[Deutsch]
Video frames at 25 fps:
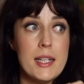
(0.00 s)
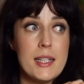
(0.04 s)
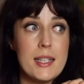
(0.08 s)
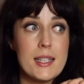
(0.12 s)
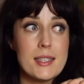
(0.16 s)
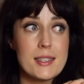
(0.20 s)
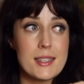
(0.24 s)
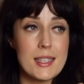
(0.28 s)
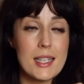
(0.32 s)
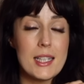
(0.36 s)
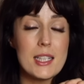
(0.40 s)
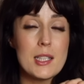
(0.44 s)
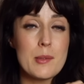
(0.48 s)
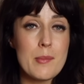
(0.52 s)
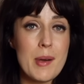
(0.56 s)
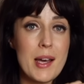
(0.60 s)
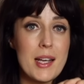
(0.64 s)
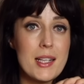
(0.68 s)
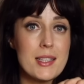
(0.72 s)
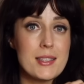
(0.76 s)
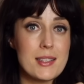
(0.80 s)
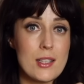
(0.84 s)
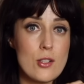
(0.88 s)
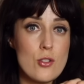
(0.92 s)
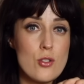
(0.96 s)
Das klingt immer
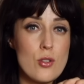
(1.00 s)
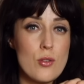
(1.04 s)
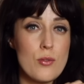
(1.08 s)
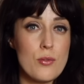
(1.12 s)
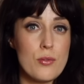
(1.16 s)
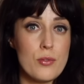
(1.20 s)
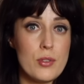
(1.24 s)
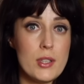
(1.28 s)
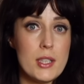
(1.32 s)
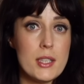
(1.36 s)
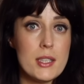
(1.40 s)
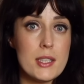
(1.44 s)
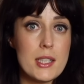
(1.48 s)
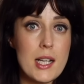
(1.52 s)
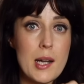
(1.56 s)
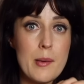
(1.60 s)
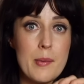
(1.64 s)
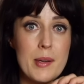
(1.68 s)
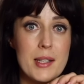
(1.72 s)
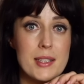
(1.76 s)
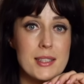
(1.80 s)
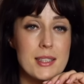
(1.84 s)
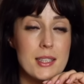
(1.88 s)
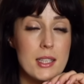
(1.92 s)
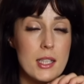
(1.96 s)
alles ganz schön viel,
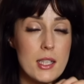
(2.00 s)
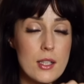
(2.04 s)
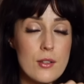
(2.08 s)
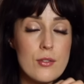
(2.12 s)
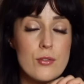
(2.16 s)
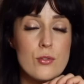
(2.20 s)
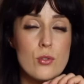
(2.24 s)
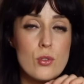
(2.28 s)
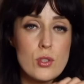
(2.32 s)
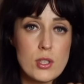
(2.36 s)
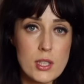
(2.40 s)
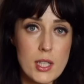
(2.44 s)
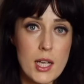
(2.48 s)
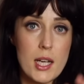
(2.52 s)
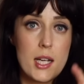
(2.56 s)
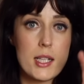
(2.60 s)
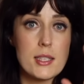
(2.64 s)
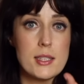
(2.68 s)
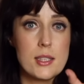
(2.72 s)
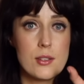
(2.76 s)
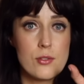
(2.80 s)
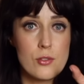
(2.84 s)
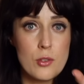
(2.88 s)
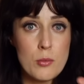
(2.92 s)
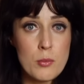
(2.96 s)
aber es hilft total,
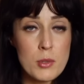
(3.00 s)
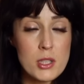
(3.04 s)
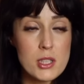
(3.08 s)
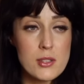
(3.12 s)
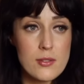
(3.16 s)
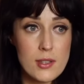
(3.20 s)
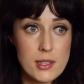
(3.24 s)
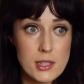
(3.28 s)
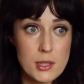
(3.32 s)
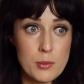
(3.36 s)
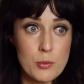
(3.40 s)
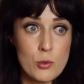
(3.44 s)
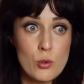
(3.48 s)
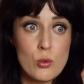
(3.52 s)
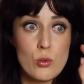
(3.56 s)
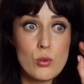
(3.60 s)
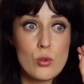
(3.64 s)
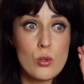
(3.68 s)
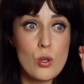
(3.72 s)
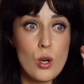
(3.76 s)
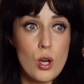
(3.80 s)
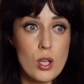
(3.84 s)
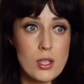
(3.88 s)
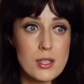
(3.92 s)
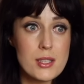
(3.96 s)
sich 25
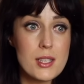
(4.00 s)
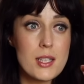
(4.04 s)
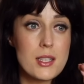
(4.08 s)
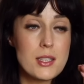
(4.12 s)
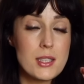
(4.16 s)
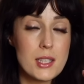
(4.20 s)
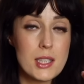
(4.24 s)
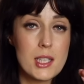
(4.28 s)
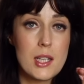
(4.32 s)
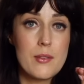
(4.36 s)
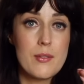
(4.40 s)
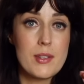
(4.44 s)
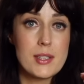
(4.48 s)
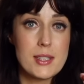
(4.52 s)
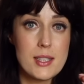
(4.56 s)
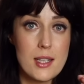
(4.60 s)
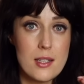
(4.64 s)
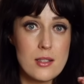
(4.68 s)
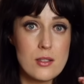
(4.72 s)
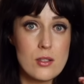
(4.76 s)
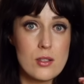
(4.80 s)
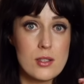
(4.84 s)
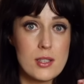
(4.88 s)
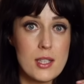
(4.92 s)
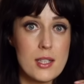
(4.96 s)
Minuten konzentriert an was
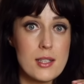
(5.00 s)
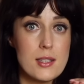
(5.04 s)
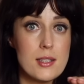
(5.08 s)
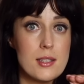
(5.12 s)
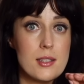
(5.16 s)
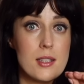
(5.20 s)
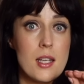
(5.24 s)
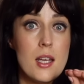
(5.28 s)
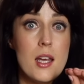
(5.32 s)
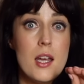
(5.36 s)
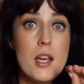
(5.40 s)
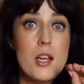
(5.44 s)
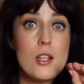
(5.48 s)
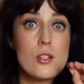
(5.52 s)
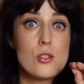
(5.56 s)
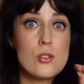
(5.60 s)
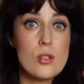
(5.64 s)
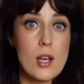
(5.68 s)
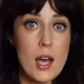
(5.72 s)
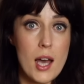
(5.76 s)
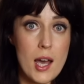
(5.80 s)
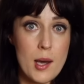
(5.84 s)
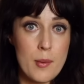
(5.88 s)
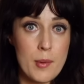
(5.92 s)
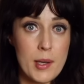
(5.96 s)
ranzusetzen,
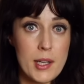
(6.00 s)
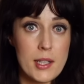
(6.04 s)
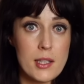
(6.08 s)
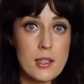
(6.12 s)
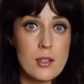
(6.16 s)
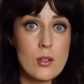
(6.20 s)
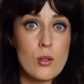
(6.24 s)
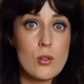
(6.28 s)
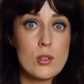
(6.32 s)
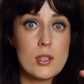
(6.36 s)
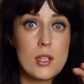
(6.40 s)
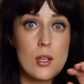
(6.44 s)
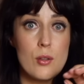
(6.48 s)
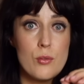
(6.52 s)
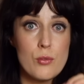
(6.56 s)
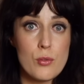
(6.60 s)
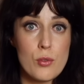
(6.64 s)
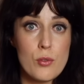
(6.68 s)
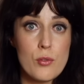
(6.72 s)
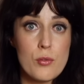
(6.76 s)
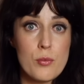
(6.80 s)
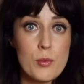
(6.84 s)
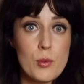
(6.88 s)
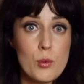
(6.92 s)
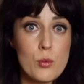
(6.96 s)
zu arbeiten und dann
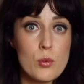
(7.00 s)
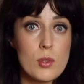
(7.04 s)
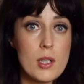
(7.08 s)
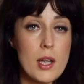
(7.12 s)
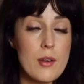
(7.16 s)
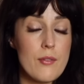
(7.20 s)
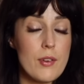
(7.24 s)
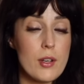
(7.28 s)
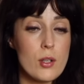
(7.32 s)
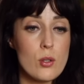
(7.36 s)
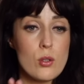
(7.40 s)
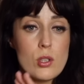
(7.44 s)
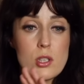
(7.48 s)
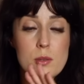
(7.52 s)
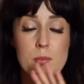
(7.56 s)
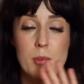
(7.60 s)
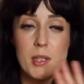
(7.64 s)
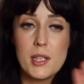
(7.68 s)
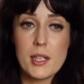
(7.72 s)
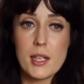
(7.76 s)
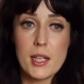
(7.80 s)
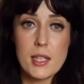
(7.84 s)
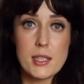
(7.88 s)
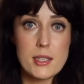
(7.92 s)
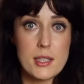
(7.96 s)
fünf Minuten einfach kurz mal
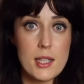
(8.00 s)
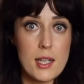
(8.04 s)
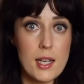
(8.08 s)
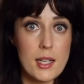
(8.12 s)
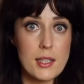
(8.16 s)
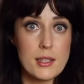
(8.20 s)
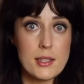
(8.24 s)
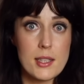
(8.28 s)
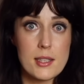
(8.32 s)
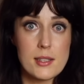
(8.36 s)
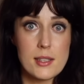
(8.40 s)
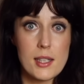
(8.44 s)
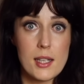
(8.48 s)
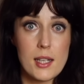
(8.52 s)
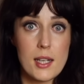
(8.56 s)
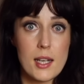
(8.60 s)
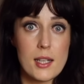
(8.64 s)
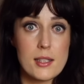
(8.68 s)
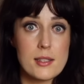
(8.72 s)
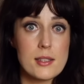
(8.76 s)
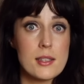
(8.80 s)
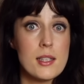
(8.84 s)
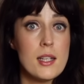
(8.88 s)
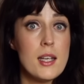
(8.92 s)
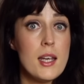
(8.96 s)
den Rechner Rechner sein
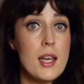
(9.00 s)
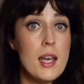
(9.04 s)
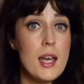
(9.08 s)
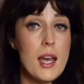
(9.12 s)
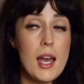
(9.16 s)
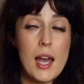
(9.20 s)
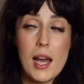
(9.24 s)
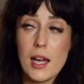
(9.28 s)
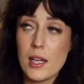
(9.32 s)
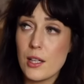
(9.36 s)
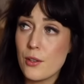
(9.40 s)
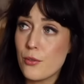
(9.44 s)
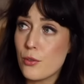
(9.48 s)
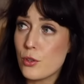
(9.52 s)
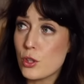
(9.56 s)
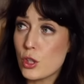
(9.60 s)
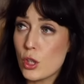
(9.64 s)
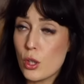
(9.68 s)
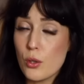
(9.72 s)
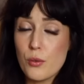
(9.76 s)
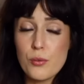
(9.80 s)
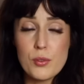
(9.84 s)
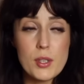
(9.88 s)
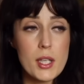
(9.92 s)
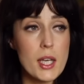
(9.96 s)
lassen, an die frische
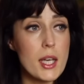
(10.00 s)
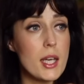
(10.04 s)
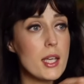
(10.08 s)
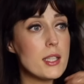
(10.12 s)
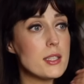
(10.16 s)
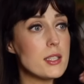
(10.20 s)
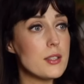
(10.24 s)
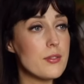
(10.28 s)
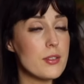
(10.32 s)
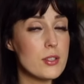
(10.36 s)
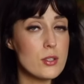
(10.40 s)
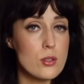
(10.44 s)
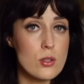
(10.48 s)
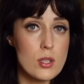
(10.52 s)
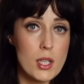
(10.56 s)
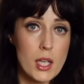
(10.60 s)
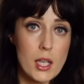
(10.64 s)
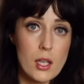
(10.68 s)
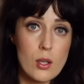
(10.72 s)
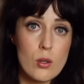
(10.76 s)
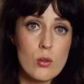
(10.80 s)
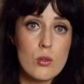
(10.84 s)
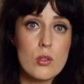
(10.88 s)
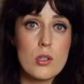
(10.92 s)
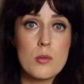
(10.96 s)
Luft gehen, sich was zu
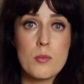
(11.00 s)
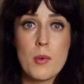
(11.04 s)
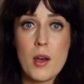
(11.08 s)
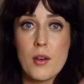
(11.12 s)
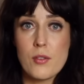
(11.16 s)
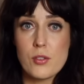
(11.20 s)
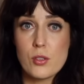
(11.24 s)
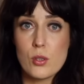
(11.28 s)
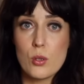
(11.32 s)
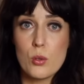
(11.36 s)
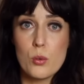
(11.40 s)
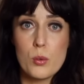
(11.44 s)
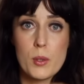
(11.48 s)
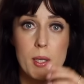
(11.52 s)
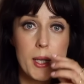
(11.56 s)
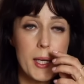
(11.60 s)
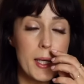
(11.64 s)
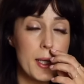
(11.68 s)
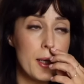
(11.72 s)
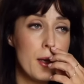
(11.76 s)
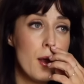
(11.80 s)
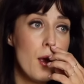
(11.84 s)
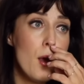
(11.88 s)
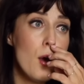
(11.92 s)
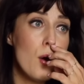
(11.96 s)
trinken holen, mal aufs Klo
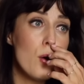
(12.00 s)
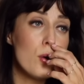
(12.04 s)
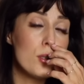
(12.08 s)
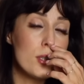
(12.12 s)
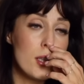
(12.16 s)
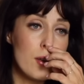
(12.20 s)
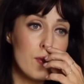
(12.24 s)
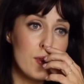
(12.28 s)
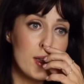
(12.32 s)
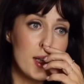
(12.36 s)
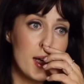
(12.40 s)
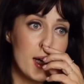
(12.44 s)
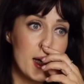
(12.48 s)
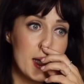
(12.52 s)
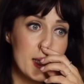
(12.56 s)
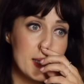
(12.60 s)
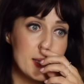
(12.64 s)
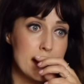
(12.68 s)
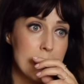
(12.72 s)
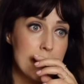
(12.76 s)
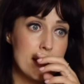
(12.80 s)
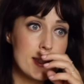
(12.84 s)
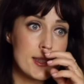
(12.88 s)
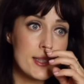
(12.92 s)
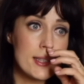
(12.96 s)
gehen und dann wieder
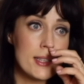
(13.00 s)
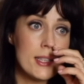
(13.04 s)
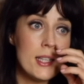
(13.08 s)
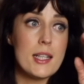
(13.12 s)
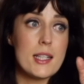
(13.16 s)
ransetzen.